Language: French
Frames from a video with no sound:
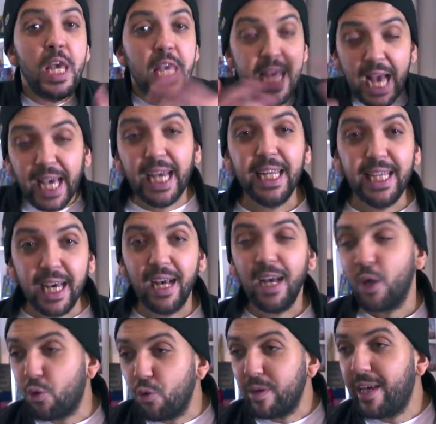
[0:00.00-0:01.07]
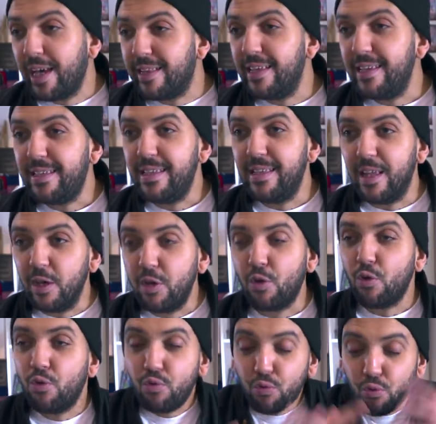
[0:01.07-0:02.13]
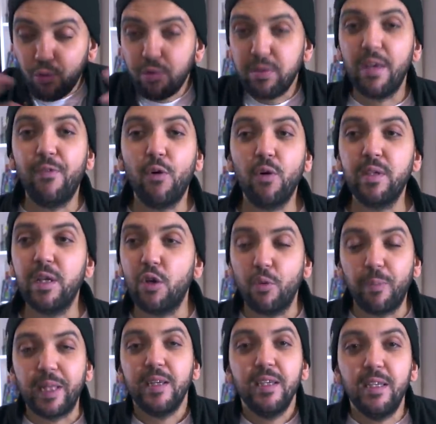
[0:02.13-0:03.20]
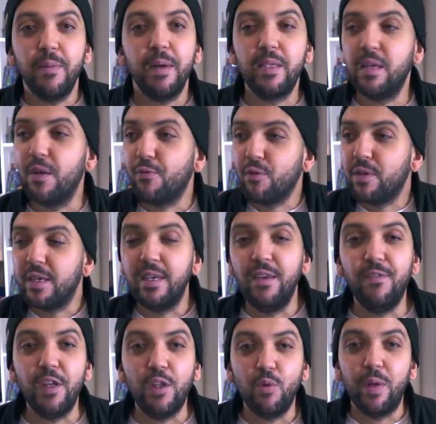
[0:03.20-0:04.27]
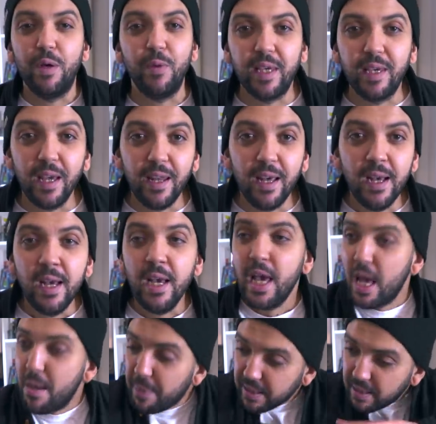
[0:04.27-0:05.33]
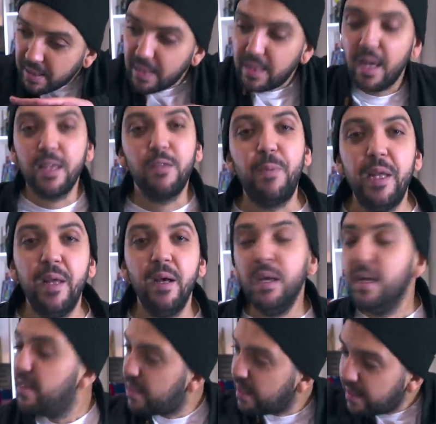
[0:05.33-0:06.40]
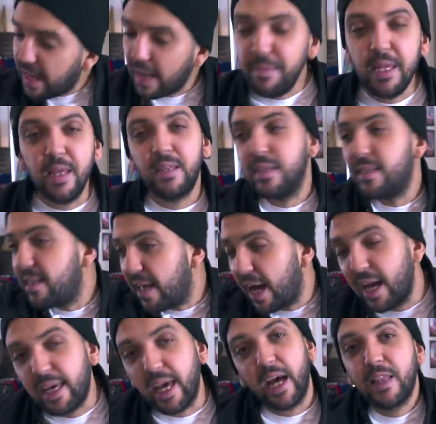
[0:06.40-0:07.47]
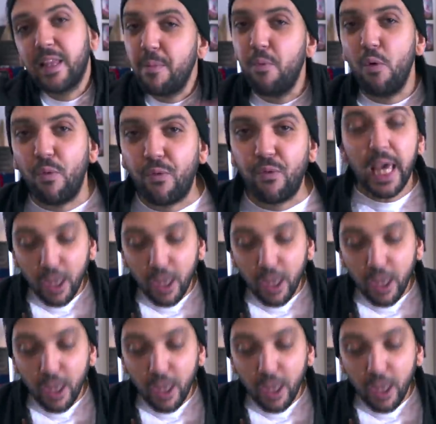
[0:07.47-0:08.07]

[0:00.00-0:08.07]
Il y a quelqu'un, un jour, qui a décidé que tous ces Français que Patrick Sébastien faisait kiffer tous les week-ends, eh ben, c'était des has C'est terminé, c'était des ringards, des beaufs.